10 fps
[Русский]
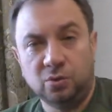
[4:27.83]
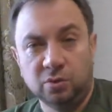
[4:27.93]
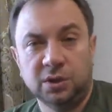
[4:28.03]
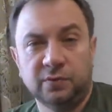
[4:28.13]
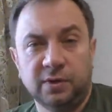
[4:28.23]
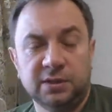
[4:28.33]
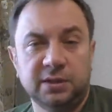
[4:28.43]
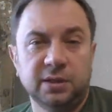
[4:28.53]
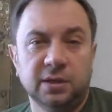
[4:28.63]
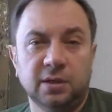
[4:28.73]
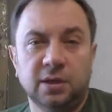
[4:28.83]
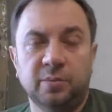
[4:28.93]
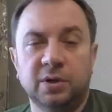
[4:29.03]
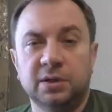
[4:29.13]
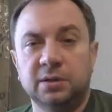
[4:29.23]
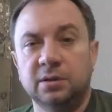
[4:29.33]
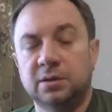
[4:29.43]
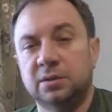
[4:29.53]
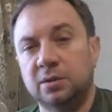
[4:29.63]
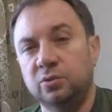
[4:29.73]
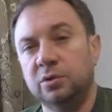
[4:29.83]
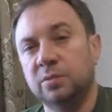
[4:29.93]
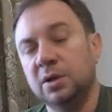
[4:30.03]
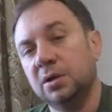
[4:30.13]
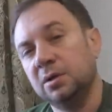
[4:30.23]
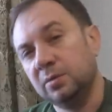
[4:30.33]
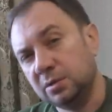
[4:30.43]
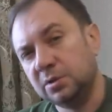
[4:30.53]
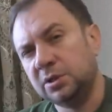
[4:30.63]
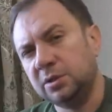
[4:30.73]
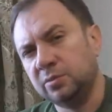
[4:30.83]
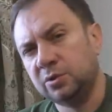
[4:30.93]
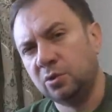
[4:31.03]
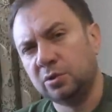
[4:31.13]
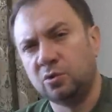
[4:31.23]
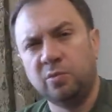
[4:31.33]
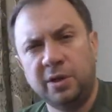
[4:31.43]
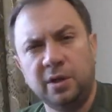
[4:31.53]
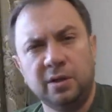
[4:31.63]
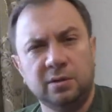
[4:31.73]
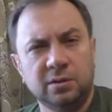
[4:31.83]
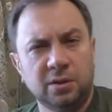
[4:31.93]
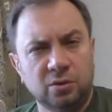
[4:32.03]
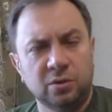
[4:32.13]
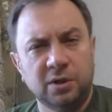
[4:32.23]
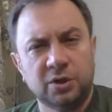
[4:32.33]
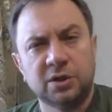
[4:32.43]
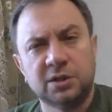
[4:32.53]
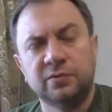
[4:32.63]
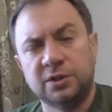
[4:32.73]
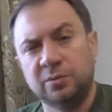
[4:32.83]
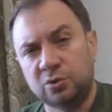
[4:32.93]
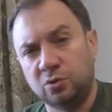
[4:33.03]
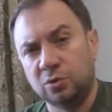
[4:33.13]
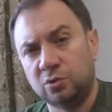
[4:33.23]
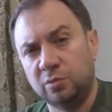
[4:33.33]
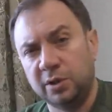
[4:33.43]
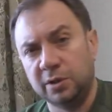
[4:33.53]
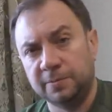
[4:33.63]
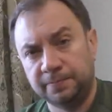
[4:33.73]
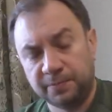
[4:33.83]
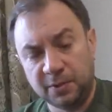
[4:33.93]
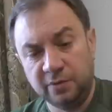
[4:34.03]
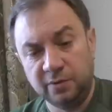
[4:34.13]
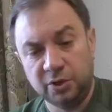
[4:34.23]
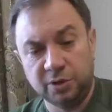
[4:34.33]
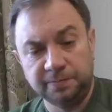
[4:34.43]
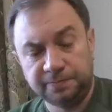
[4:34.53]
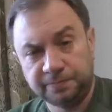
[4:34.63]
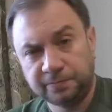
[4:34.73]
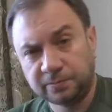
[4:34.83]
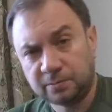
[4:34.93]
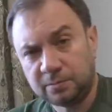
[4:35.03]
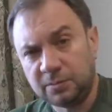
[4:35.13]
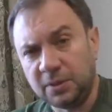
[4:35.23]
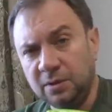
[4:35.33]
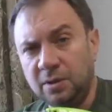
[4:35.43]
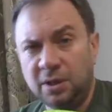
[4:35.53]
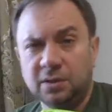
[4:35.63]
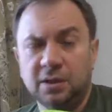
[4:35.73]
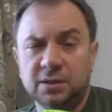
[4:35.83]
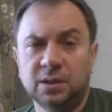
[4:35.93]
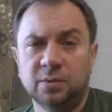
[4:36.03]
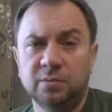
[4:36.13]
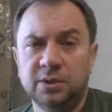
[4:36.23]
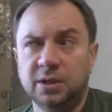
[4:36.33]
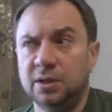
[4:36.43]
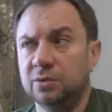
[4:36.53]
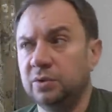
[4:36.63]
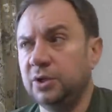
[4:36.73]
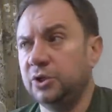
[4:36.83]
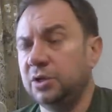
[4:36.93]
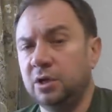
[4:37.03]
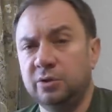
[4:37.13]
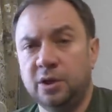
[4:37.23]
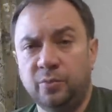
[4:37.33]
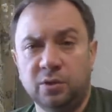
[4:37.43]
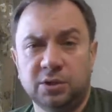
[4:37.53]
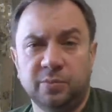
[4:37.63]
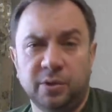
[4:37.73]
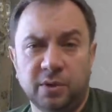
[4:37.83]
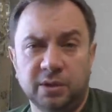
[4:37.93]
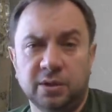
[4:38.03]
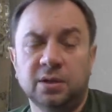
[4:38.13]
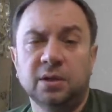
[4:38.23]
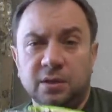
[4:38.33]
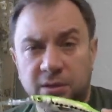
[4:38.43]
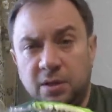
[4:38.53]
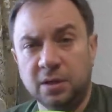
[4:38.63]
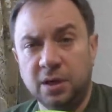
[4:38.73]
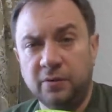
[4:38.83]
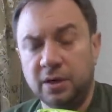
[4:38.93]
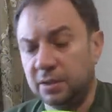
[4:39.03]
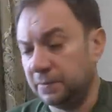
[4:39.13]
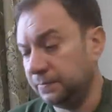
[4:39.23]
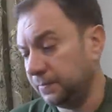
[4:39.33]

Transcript: У нас в России она обходилась людям за 700 рублей, а то даже за 800 рублей и выше. Это на самом деле, ну, я считаю, для польской приманки дороговато.